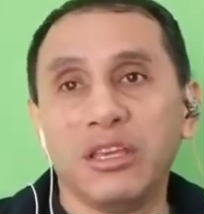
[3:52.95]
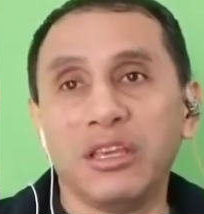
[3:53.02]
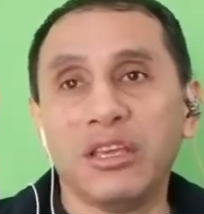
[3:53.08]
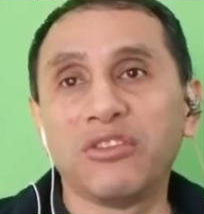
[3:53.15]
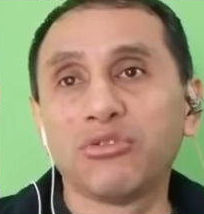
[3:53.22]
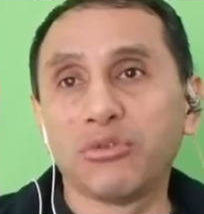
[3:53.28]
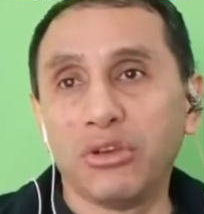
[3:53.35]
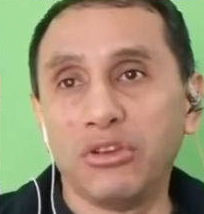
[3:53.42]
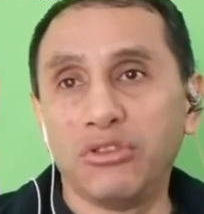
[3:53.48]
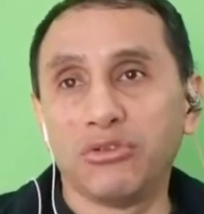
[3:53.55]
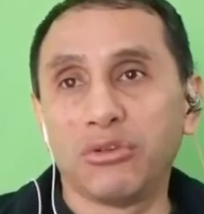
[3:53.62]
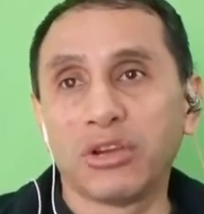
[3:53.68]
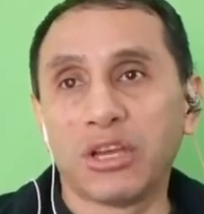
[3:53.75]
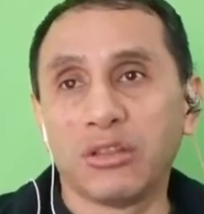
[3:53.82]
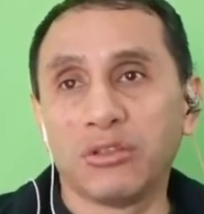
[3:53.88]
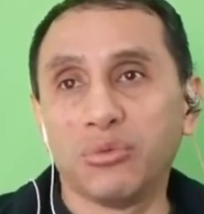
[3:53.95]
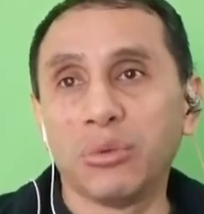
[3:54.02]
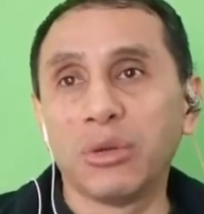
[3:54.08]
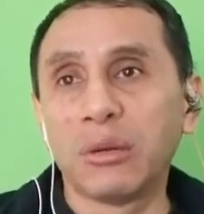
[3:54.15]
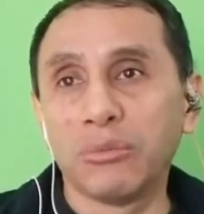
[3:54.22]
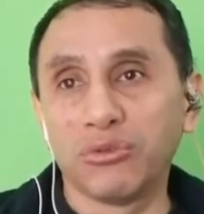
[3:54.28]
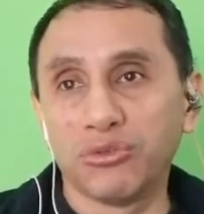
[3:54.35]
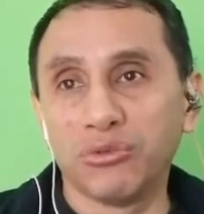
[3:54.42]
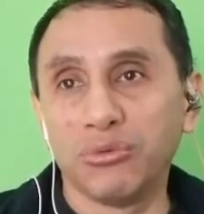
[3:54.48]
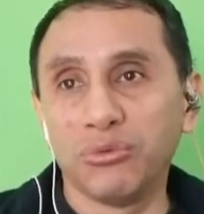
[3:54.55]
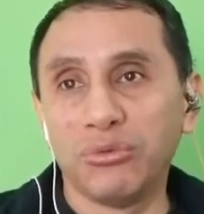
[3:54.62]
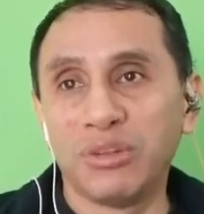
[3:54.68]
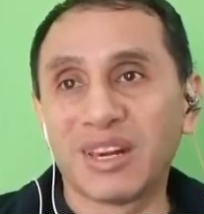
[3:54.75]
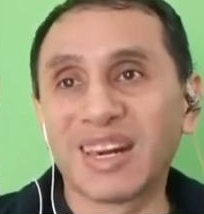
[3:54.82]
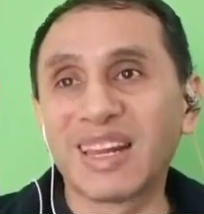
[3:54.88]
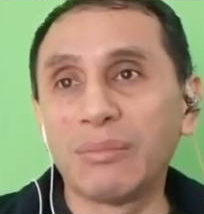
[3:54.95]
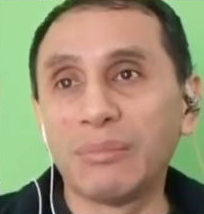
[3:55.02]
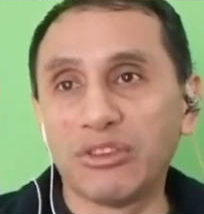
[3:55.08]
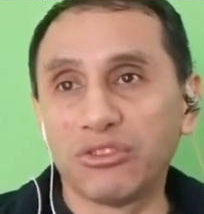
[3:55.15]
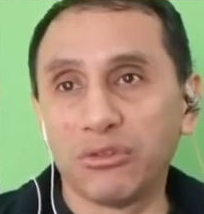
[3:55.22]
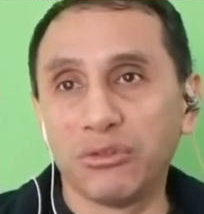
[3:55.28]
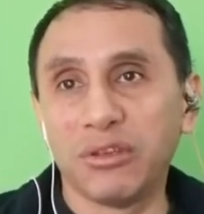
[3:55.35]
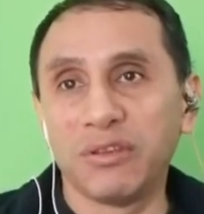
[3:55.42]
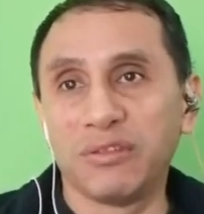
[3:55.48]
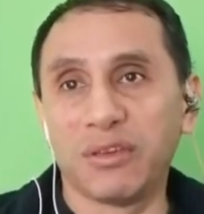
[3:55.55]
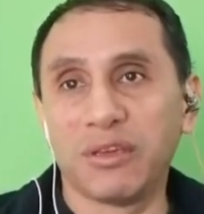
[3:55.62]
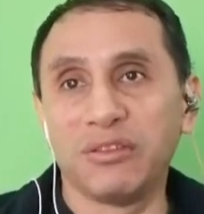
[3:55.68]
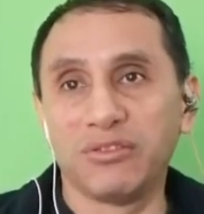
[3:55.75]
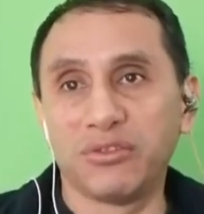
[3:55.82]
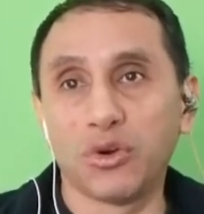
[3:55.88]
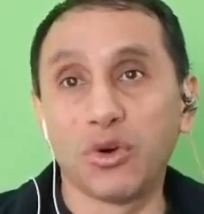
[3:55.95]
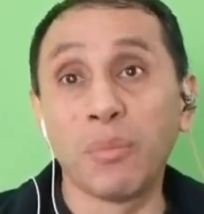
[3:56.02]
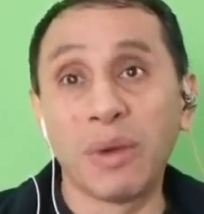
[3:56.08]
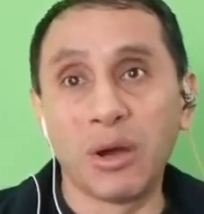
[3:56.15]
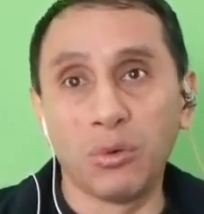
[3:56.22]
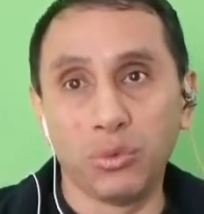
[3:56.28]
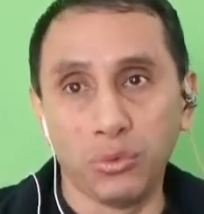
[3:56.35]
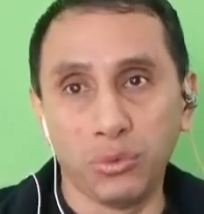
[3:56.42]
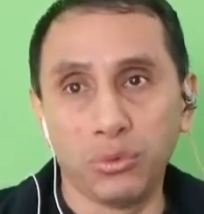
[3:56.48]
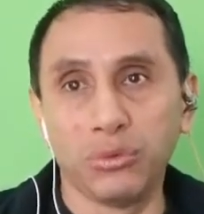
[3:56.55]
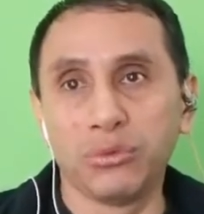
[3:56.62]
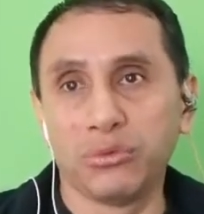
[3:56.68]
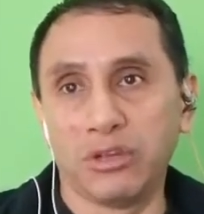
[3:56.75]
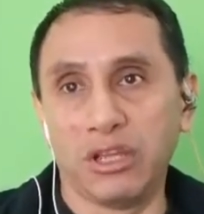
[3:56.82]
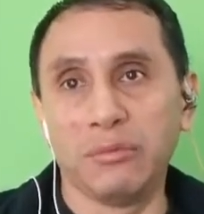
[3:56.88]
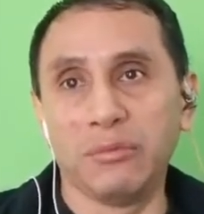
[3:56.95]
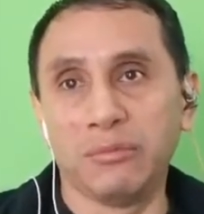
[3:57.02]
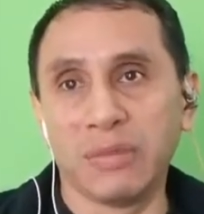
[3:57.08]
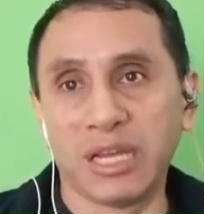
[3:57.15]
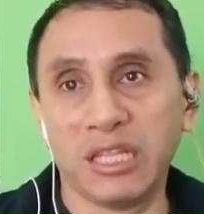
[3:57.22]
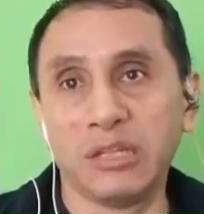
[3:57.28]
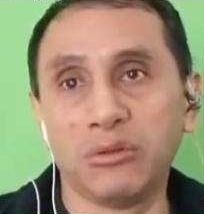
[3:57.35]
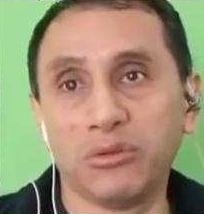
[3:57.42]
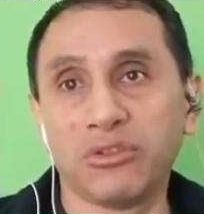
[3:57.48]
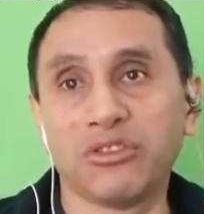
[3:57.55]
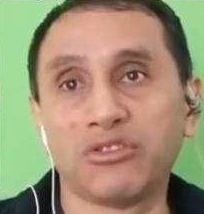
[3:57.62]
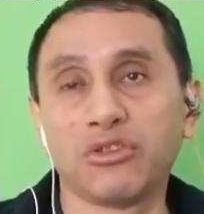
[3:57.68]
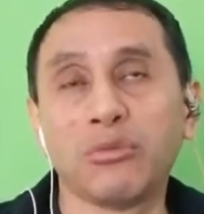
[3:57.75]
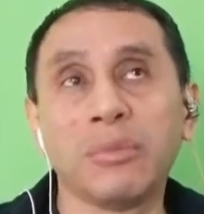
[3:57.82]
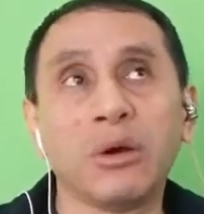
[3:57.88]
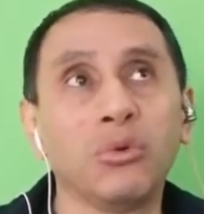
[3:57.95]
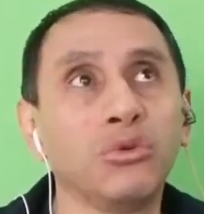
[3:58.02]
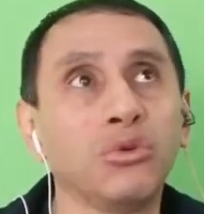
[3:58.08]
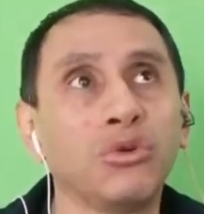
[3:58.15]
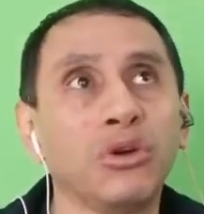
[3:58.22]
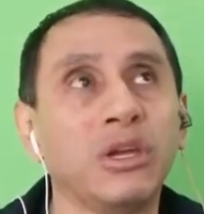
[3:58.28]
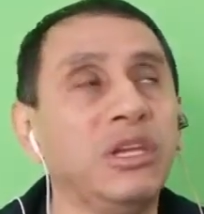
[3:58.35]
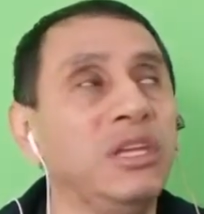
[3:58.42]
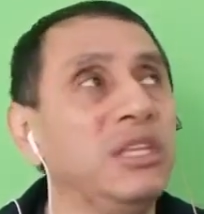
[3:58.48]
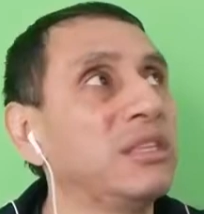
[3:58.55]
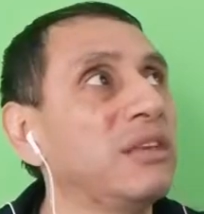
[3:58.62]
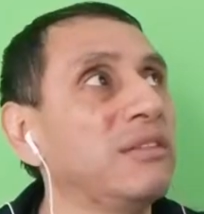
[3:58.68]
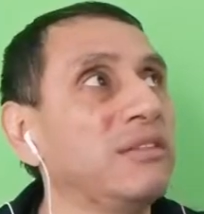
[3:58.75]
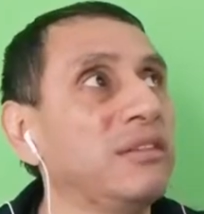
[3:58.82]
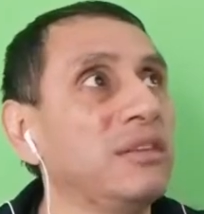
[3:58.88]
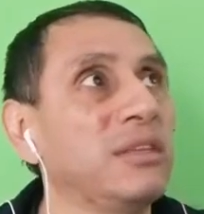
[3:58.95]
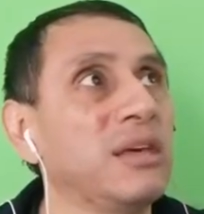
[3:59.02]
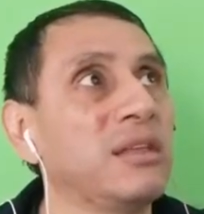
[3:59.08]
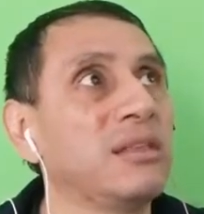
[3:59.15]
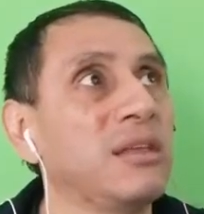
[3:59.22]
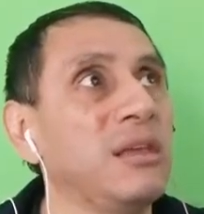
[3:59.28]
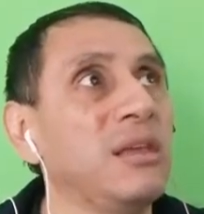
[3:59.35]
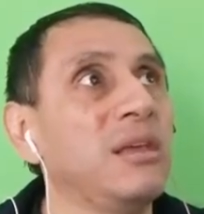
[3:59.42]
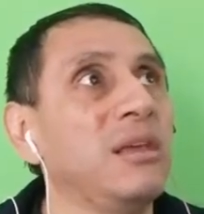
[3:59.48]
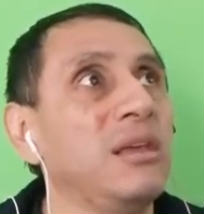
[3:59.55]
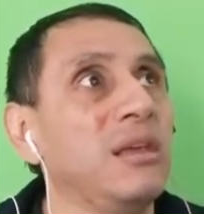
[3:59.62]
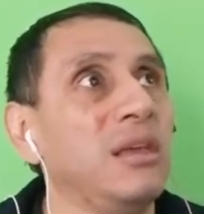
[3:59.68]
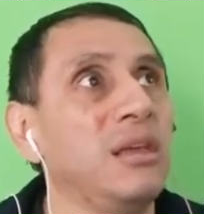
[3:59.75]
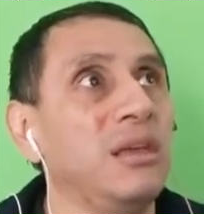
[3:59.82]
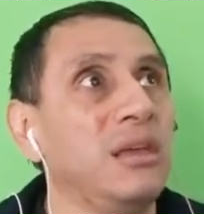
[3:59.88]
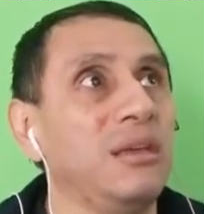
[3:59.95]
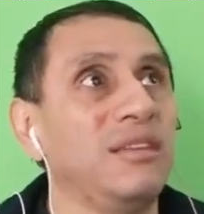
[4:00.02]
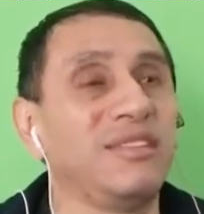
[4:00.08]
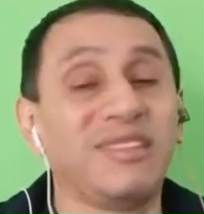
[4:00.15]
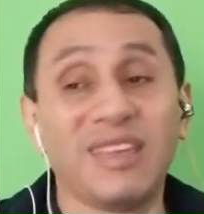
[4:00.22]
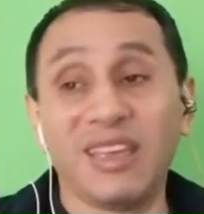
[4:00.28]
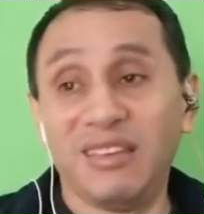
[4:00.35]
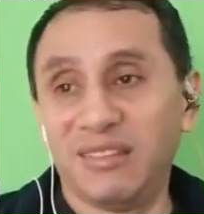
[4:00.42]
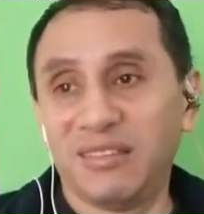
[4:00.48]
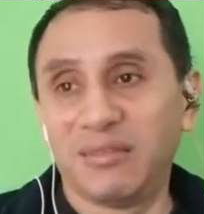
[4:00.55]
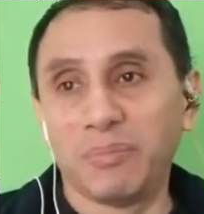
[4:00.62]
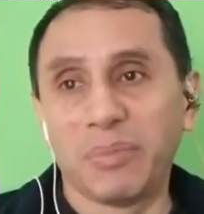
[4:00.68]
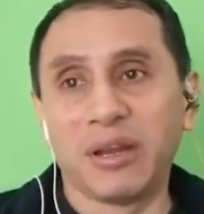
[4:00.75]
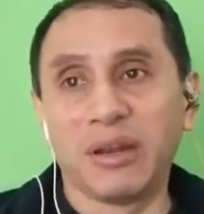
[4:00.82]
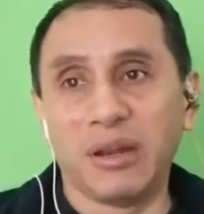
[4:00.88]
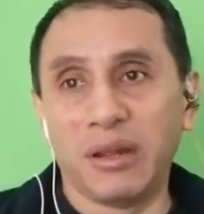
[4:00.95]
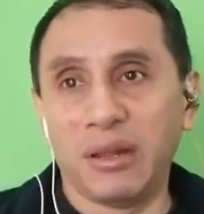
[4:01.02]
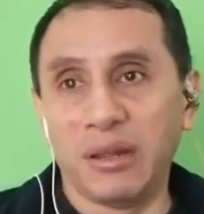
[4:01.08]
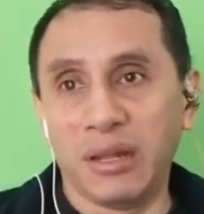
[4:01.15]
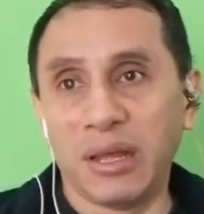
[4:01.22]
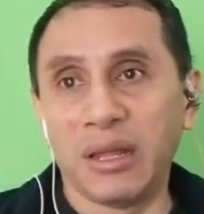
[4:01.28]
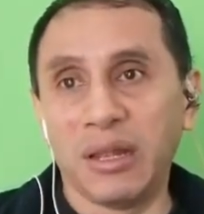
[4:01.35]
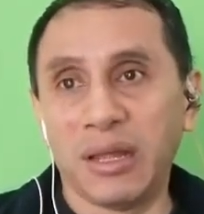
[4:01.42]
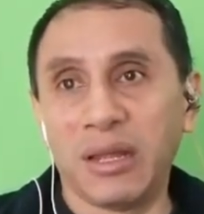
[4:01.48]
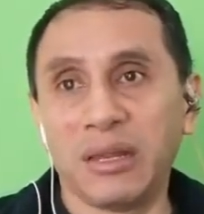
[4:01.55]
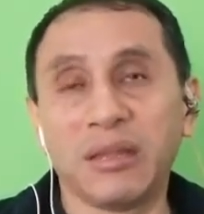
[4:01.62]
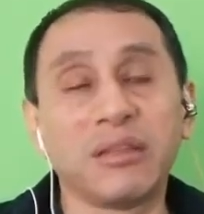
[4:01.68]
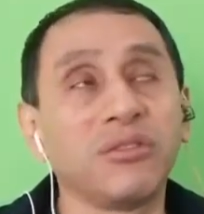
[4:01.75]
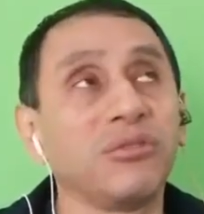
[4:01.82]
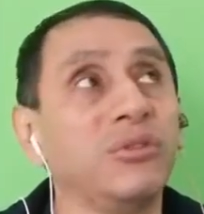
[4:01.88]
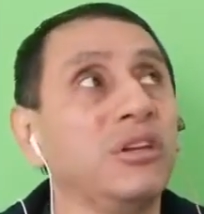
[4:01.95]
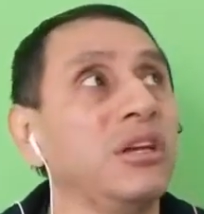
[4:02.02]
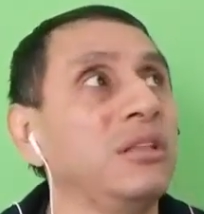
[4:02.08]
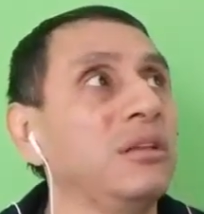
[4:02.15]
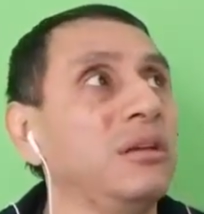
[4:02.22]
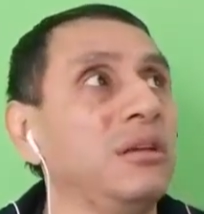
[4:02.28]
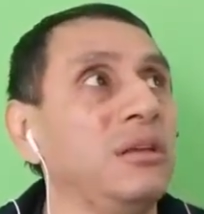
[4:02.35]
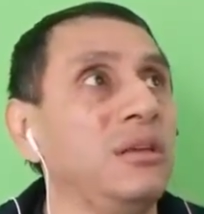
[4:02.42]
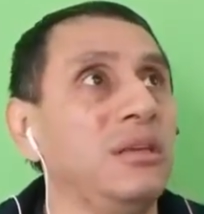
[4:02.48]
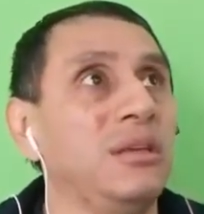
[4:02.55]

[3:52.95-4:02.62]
y eso hizo que tuviéramos un remesón de 6,1, en magnitud 6,1, intensidad 6 eh, para el área de Suyana.